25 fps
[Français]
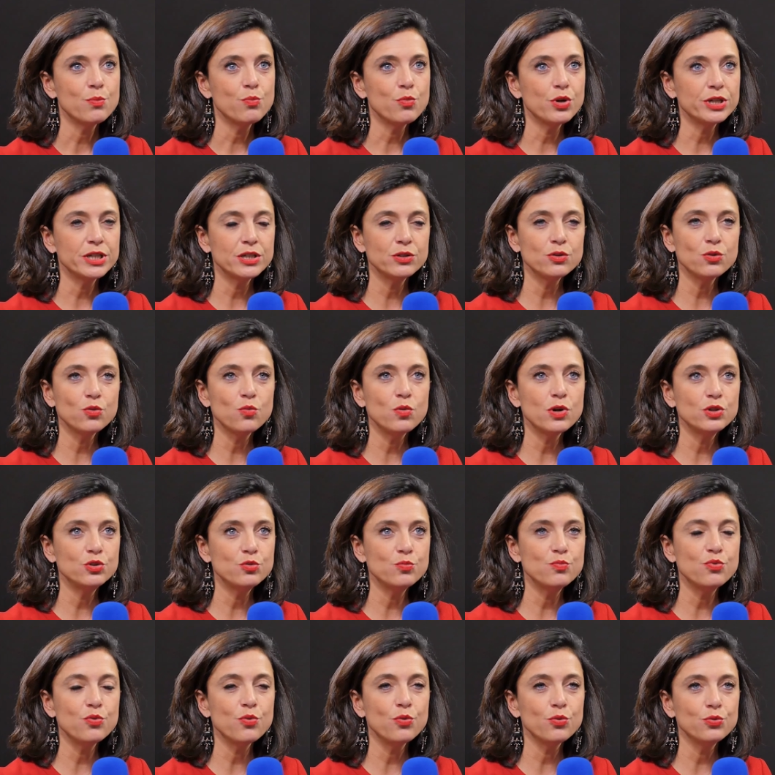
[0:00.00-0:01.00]
Moyennant quoi
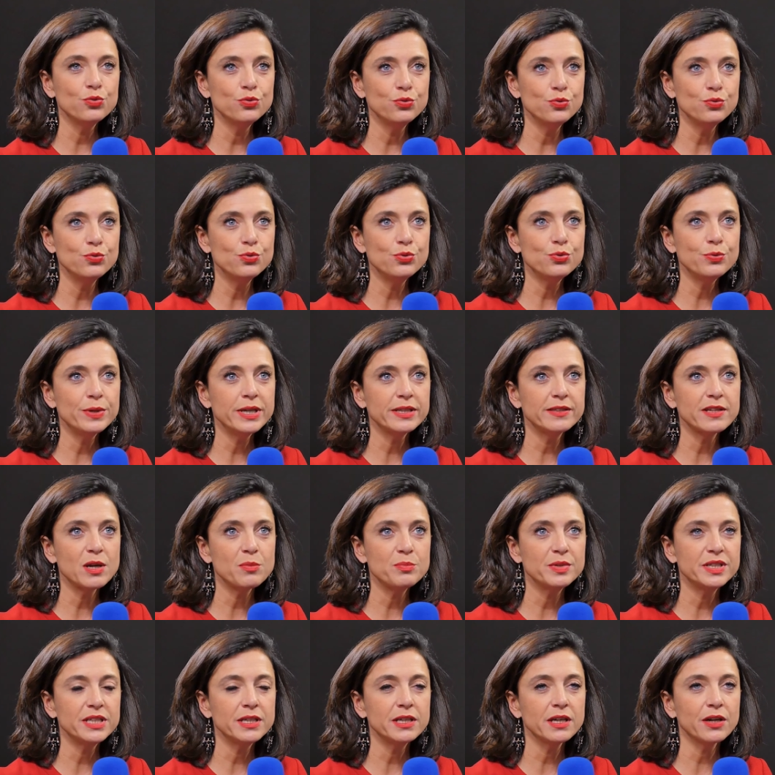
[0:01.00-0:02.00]
nous pourrons nous lui
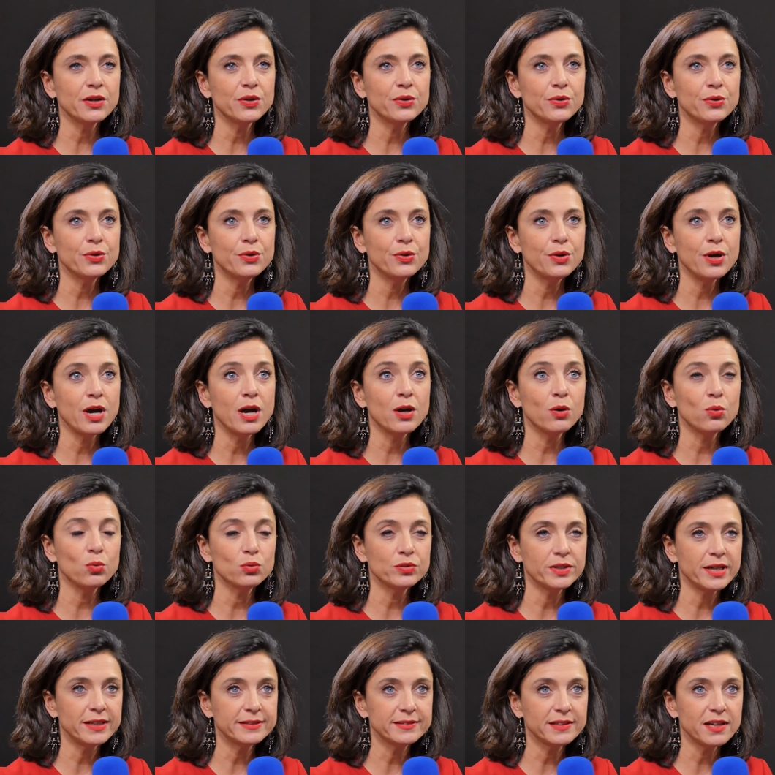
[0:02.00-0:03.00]
établir euh, un
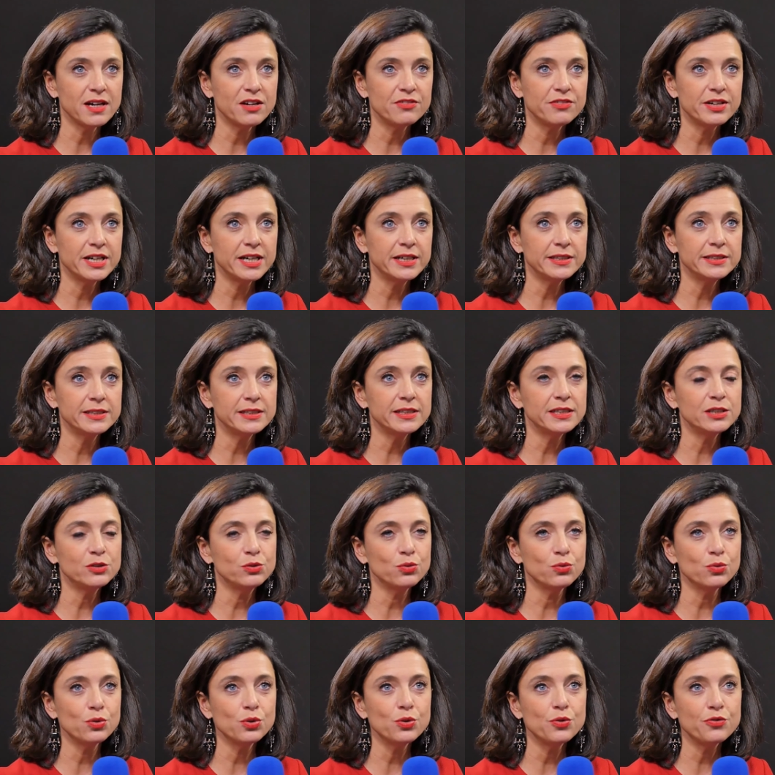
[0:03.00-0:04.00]
contrat de travail et
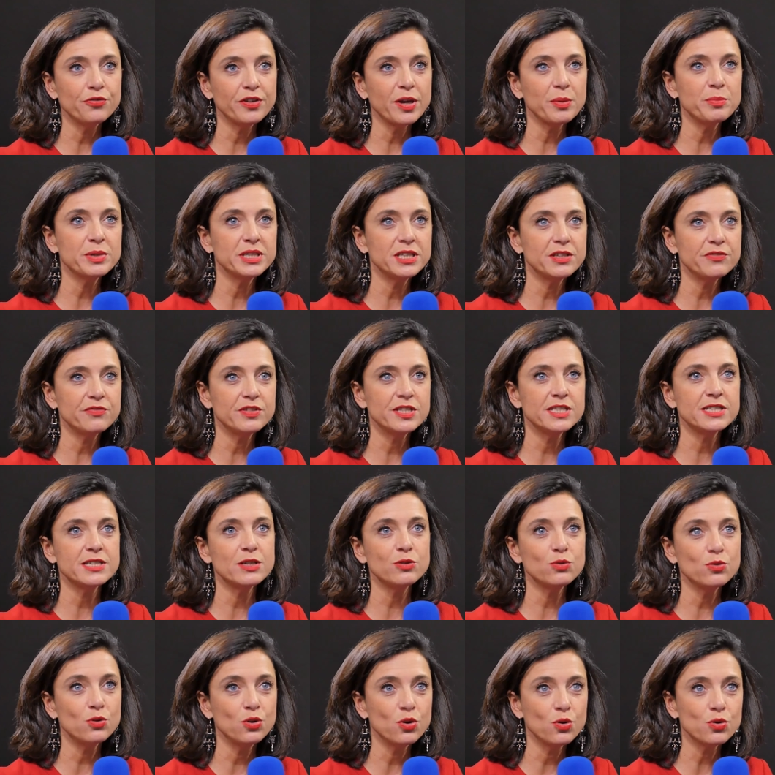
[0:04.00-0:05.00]
donc le faire
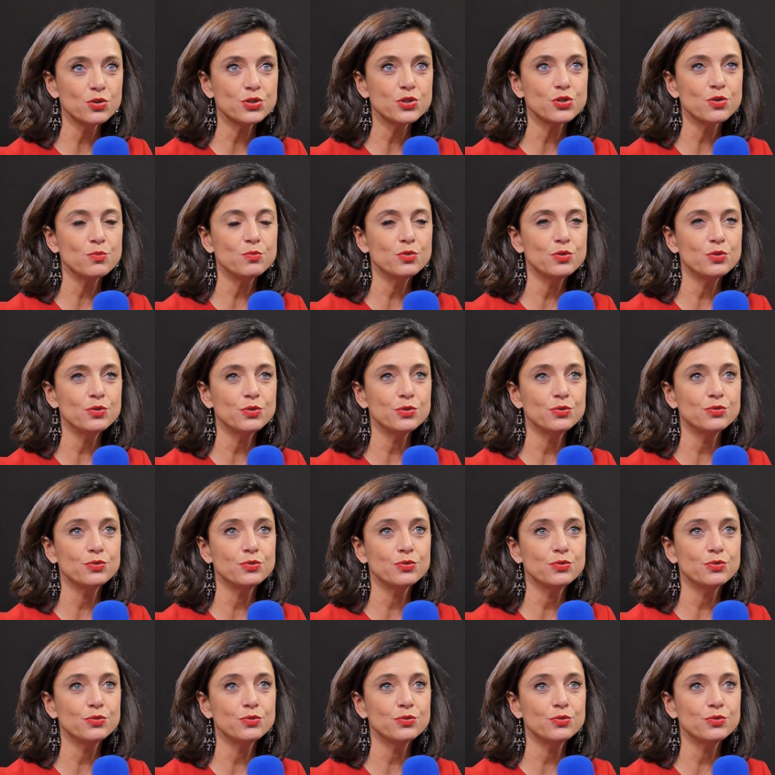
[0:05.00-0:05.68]
bénéficier de l'ensemble